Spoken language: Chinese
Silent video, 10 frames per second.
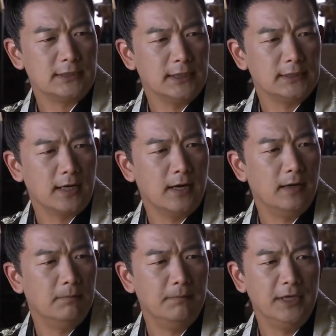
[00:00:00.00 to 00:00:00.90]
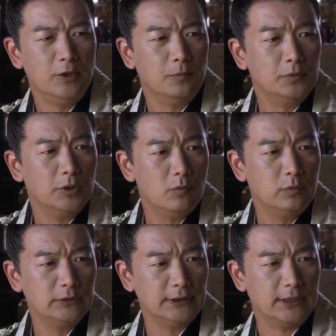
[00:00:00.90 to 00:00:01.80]
天下间没有
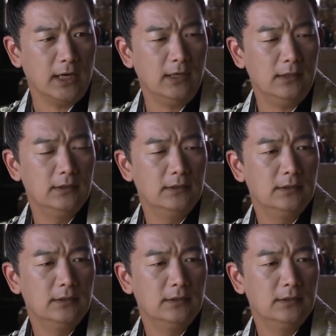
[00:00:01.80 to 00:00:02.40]
不透风的